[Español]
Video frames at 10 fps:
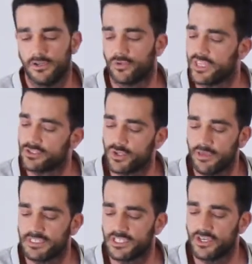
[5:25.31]
Tú tienes una
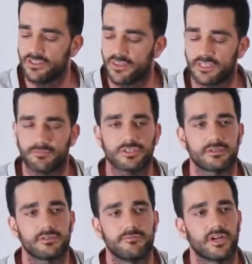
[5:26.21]
visión, dices, pues
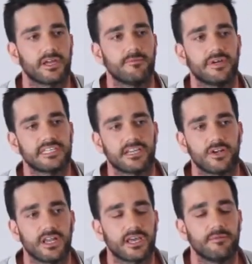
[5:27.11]
por ejemplo, vas a ir
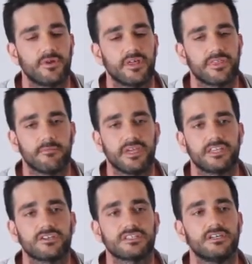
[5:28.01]
con el ejemplo de 100
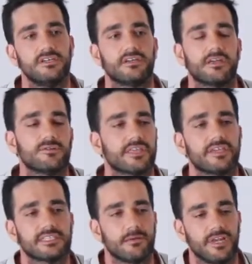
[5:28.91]
metros, vamos a
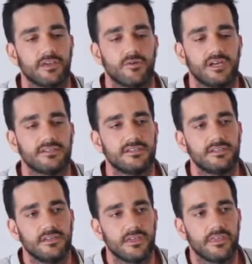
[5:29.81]
hacer esta película.
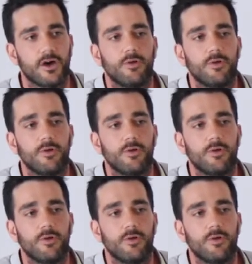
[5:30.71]
Y